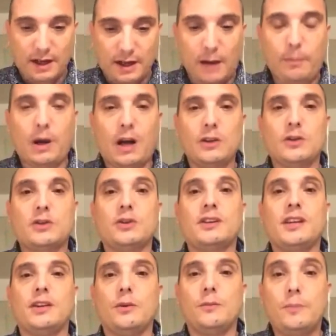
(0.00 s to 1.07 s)
à prendre ce
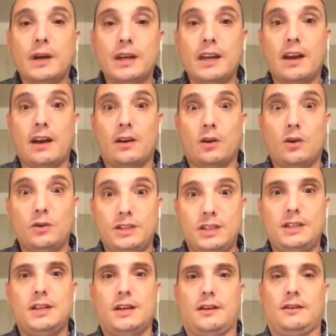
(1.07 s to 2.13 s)
temps de prière
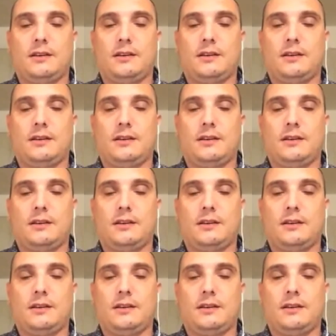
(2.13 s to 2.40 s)
quotidien,